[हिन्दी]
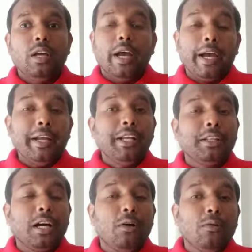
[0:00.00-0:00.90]
ऐ
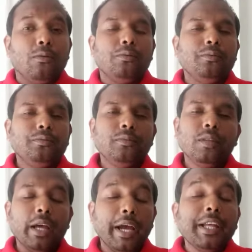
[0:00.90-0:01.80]
नेताओं
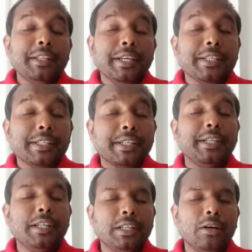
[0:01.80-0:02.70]
ऐ देश के
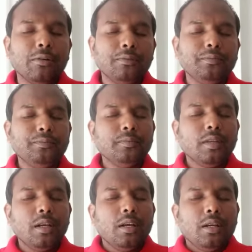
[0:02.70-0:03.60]
नेताओं
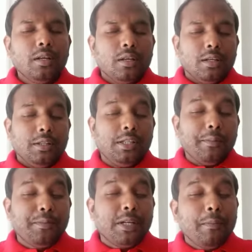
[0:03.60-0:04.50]
जब
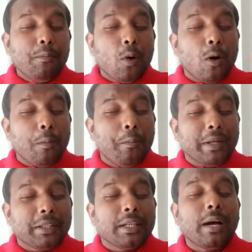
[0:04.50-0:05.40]
जब
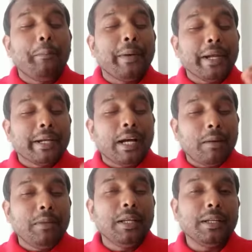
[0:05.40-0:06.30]
मोहब्बत का पैगाम
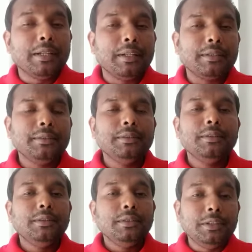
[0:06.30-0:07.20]
लेकर
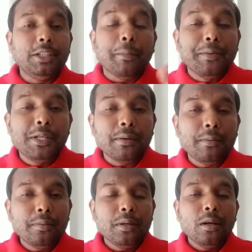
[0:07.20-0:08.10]
जब जब
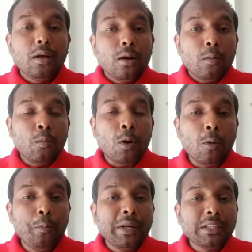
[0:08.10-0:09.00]

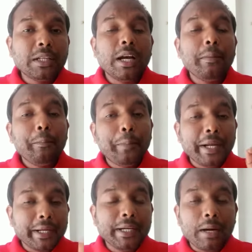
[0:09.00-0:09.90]
मोहब्बत का
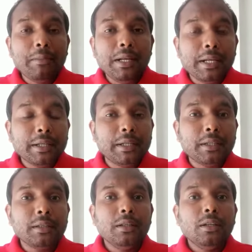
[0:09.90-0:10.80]
पैगाम लेकर
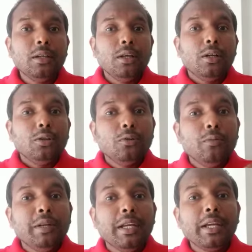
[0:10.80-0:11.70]

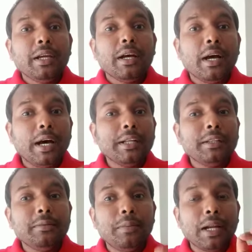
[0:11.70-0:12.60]
तुमने हाथ
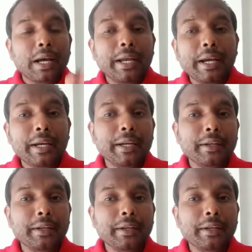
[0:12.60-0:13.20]
बढ़ाया है